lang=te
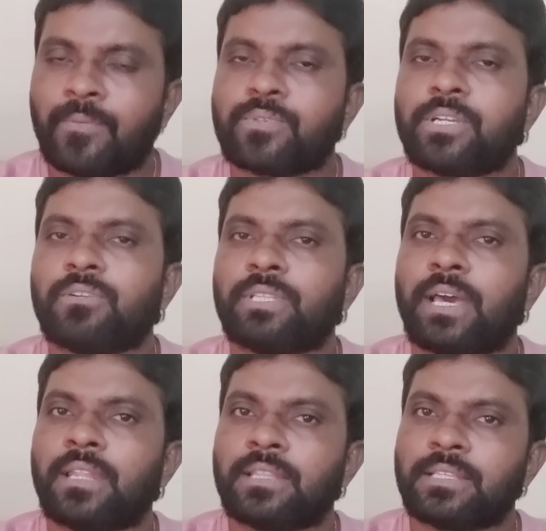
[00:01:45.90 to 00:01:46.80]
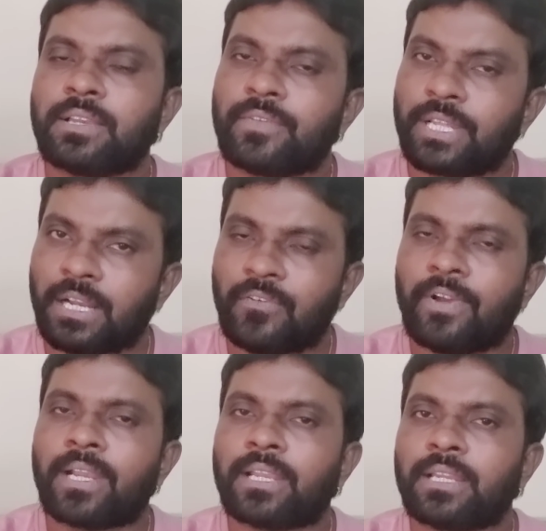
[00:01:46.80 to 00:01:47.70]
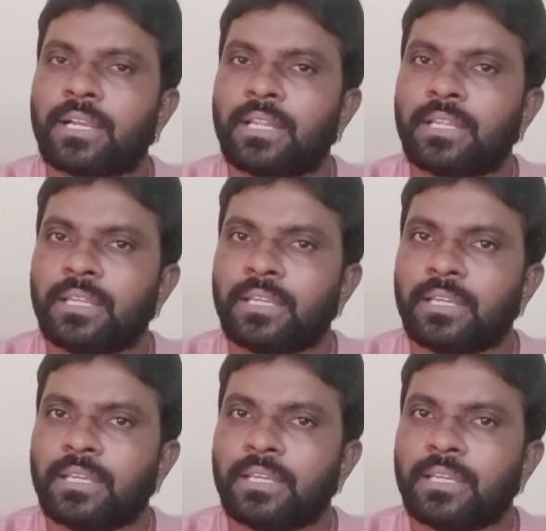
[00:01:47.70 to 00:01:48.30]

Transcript: హింసకు దారి తీసే విధంగా వ్యాఖ్యలు కానీ